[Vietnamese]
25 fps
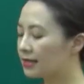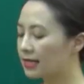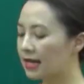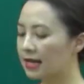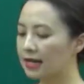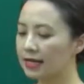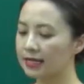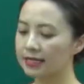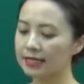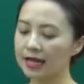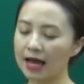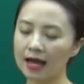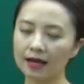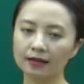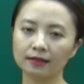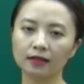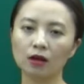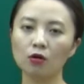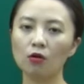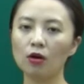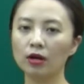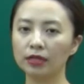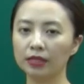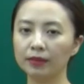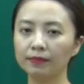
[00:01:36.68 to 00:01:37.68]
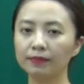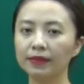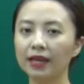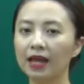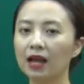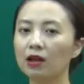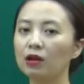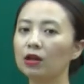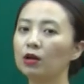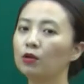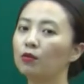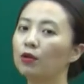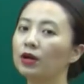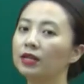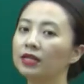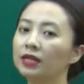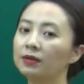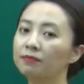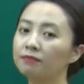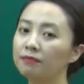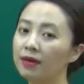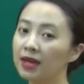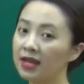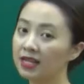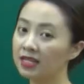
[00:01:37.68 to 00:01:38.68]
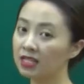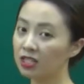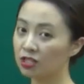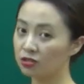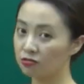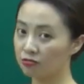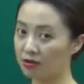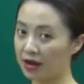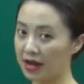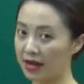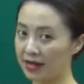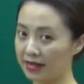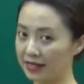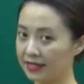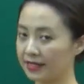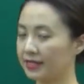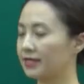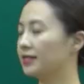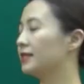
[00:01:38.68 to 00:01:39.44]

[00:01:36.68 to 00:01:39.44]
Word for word: sang đến dạng câu hỏi tiếp theo liên quan đến main stress,